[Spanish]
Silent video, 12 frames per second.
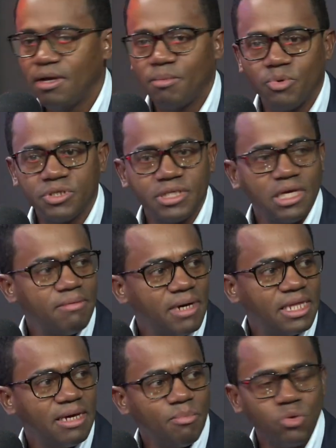pues se iba
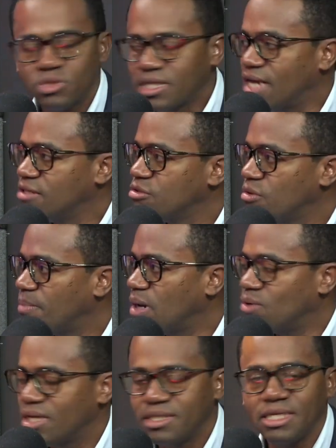desmontando
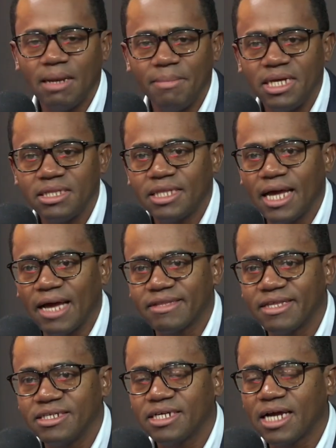paulatinamente
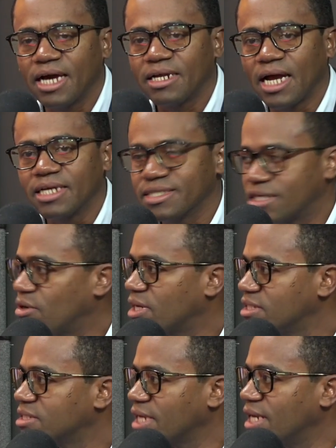hasta llegar a cero
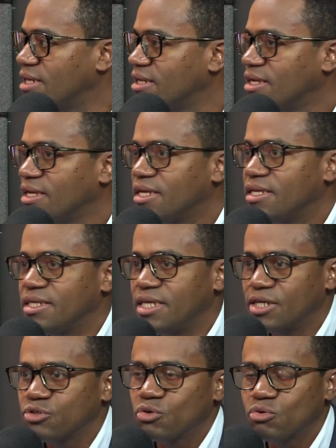arancel y
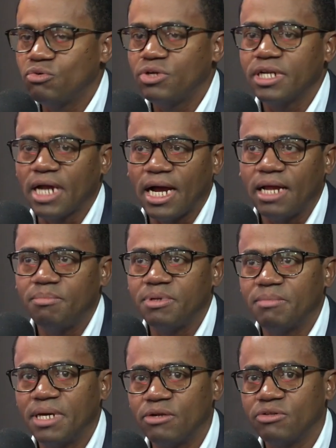eso ocurrirá el
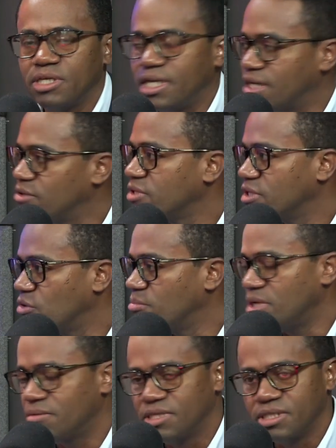primero de enero de
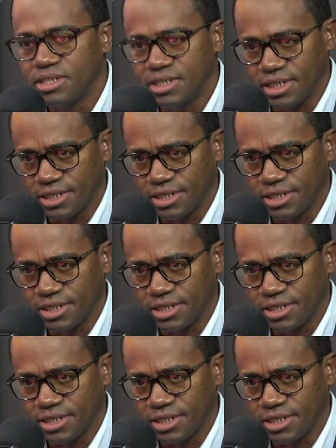2025.